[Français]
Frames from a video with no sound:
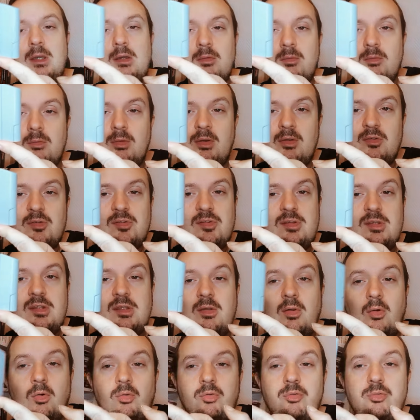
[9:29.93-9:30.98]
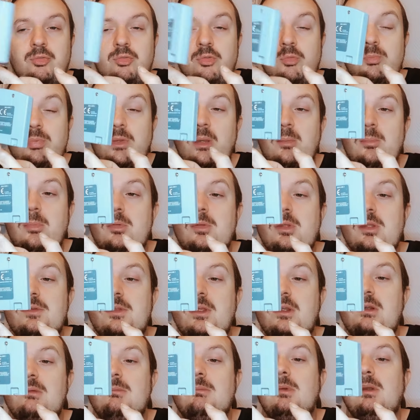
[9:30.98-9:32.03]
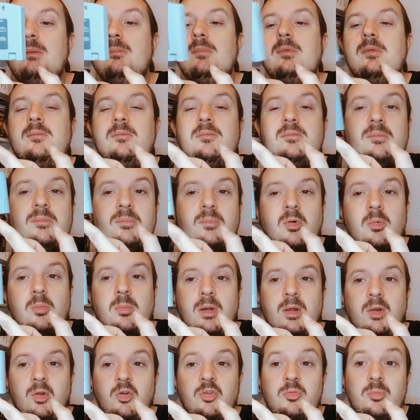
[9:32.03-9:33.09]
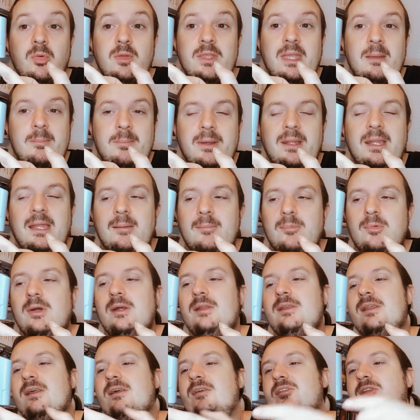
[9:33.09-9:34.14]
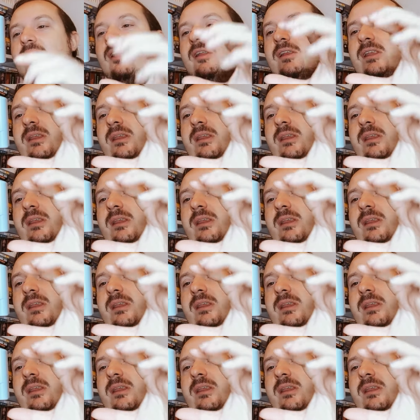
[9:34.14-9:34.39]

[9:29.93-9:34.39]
Voici, en super bon état quand même. Bon, malheureusement, il n'y a pas la boîte, hein, ça aurait été